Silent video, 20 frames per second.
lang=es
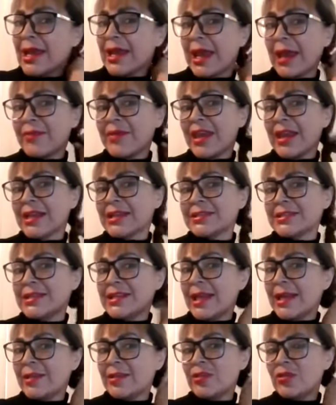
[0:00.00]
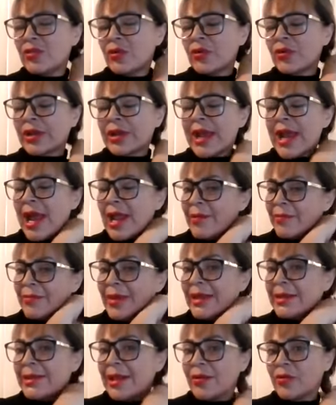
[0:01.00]
que viene siendo
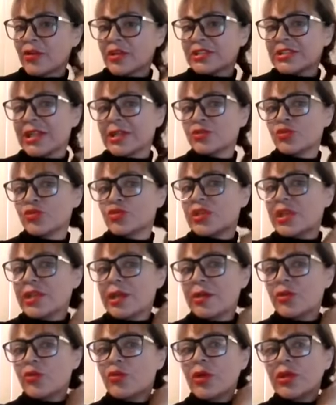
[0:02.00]
realmente lo que está sucediendo.